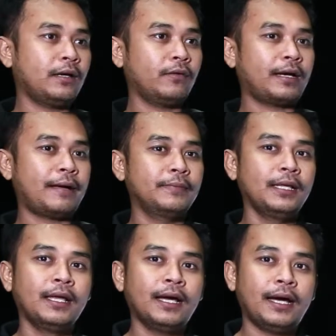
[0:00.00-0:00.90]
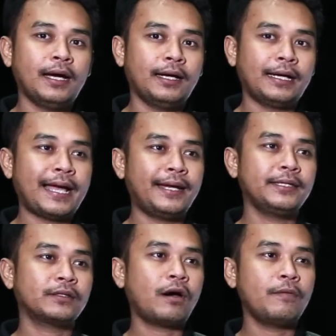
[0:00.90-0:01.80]
เกี่ยวกับงาน
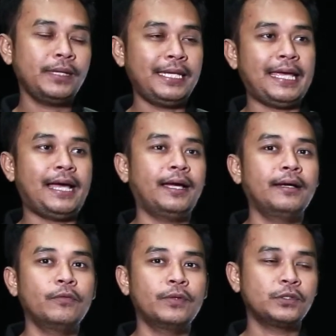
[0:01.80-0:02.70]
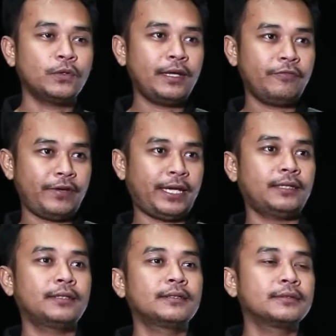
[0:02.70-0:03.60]
ดิจิทัลมีเดียเวอร์ชวลเอฟเฟก
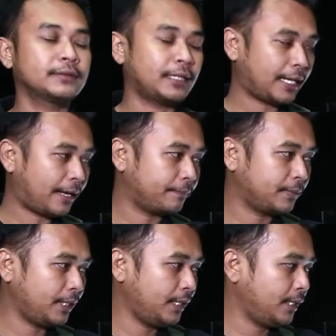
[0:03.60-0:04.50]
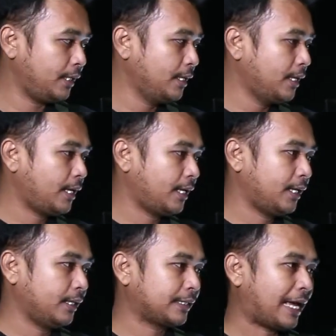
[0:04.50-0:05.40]
ต์นะครับที่
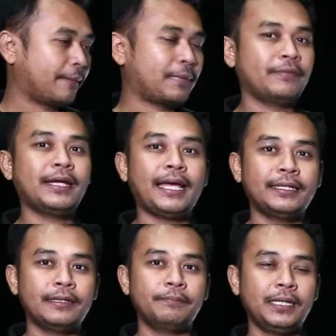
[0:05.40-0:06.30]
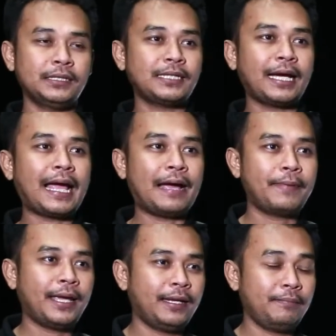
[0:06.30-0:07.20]
ทางมหาวิทยาลัยจะเปิดสาขา
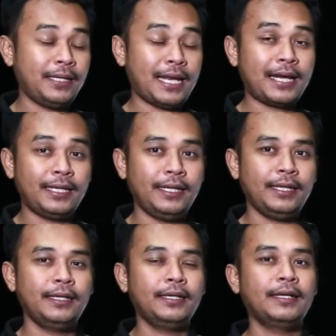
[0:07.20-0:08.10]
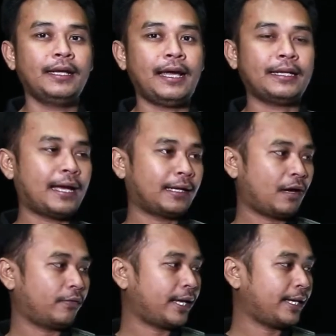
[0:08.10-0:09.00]
ใหม่ในปีหน้านี้ ทาง
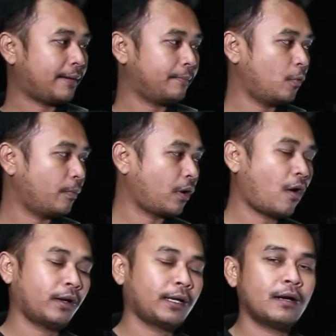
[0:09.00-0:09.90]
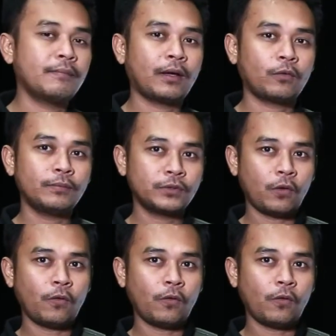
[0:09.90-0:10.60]
เราได้นำอุปกรณ์เข้ามาร่วมโช